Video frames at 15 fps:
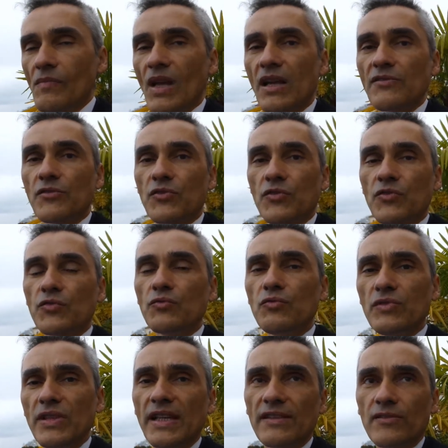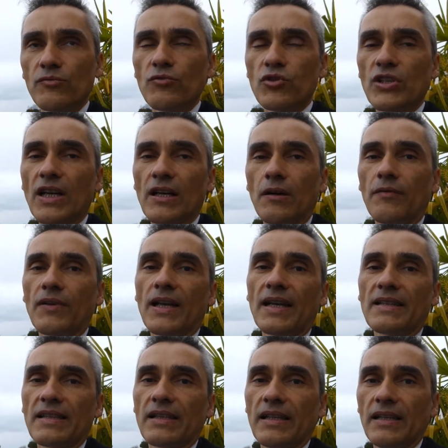Also zu sehr, zu stark auf
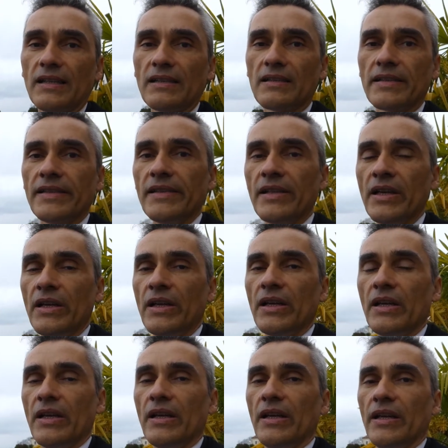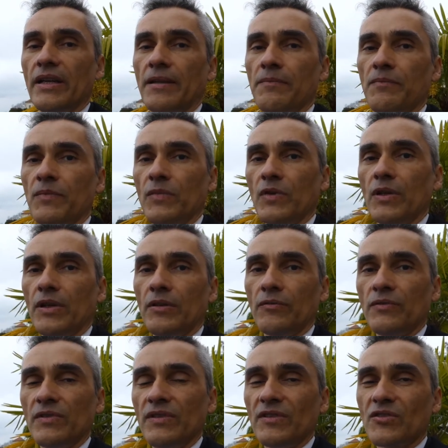Klasse gehst ähm,
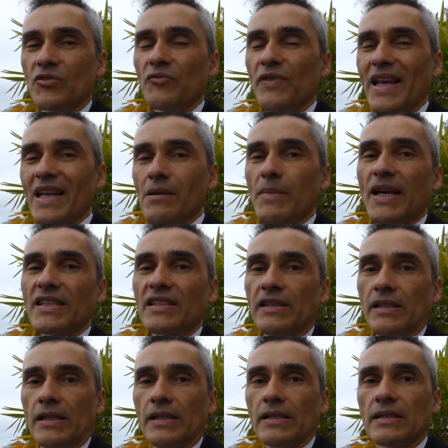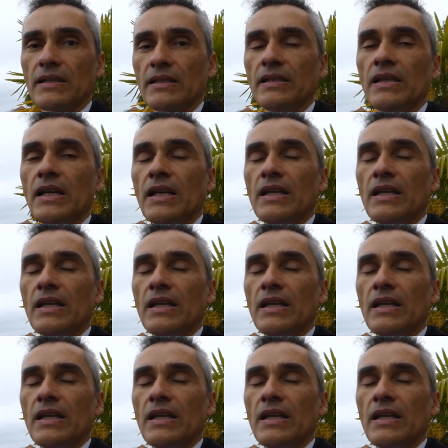und zu wenig Masse hast,